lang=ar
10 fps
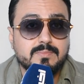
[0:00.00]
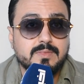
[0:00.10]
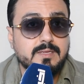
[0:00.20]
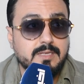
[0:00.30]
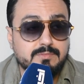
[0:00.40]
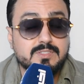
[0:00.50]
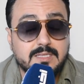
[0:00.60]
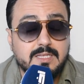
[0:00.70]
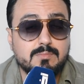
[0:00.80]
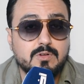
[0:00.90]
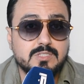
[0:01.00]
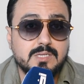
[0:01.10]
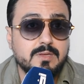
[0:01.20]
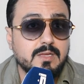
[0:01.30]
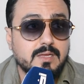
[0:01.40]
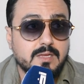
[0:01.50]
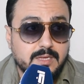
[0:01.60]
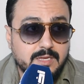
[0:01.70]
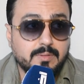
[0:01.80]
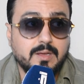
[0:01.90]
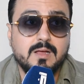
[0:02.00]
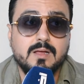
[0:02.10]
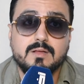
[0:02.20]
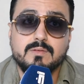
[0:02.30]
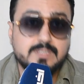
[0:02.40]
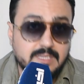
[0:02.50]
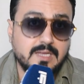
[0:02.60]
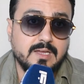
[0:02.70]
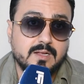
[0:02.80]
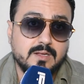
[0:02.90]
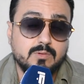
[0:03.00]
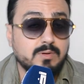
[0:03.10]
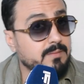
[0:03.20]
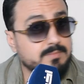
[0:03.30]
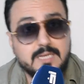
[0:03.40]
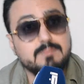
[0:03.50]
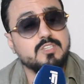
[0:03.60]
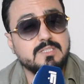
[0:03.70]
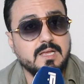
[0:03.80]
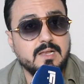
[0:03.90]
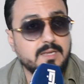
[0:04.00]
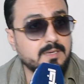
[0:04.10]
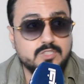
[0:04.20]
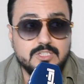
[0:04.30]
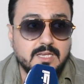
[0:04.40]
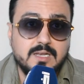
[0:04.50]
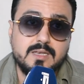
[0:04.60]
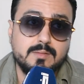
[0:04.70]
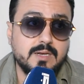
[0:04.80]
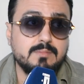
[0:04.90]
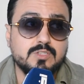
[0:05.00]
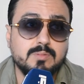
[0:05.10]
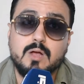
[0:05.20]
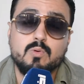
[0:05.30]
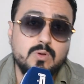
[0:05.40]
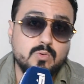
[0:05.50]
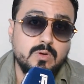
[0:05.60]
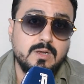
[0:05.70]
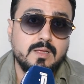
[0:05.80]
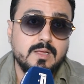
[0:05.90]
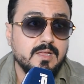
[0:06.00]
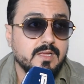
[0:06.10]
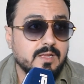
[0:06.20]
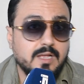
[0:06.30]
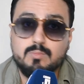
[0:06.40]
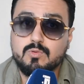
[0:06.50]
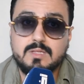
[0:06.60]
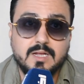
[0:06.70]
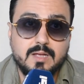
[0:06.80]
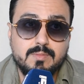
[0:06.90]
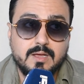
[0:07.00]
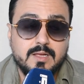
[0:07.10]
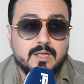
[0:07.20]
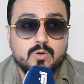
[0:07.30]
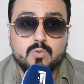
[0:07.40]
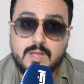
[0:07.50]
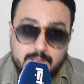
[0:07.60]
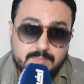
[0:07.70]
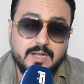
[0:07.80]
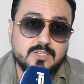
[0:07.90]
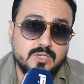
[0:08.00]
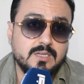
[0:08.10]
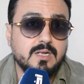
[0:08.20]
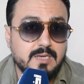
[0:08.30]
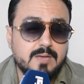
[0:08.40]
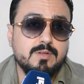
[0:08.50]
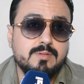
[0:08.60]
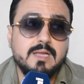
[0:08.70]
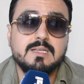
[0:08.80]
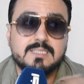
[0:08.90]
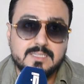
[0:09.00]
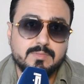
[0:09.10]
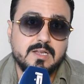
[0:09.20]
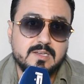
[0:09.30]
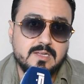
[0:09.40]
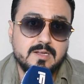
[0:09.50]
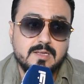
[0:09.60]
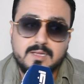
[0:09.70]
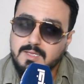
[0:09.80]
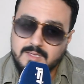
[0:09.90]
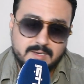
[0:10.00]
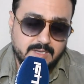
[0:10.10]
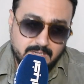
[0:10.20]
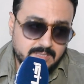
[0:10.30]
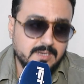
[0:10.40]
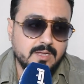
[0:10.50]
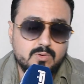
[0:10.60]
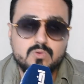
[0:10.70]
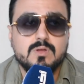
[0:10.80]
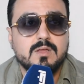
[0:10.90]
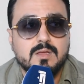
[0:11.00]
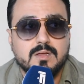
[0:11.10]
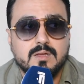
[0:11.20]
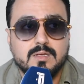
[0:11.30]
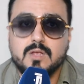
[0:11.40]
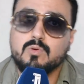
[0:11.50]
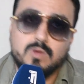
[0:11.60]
يعني في سته ديال المواسم يبقى في الصداره وهذه المساله ماشي سهله يعني ماشي سهله ان برنامج يبقى هو الاول هذه المده كامله واهم حاجه انا كنامن بها هي الاستمراريه اكيد انه آه، كيكونوا